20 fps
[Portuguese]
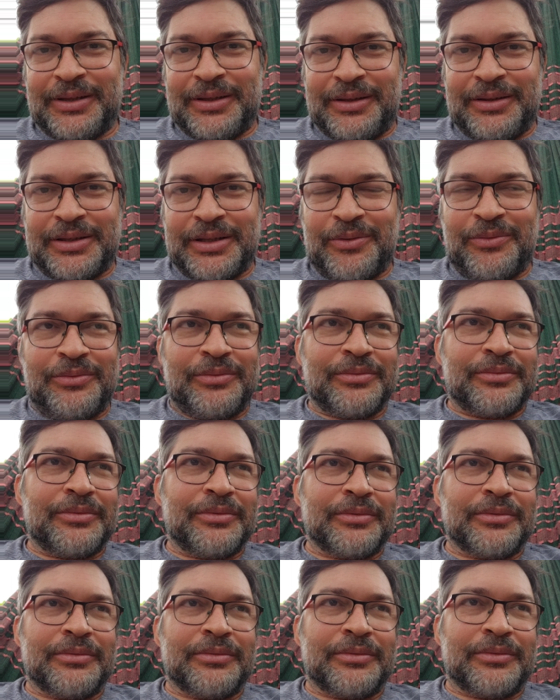Então,
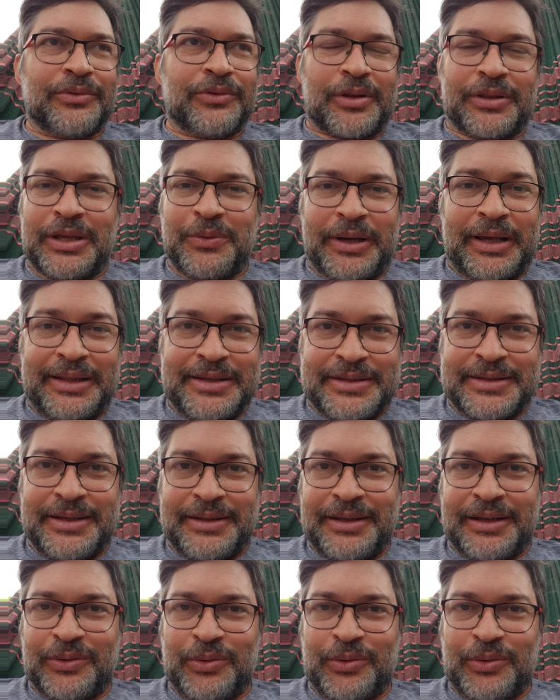só tenho a agradecer né?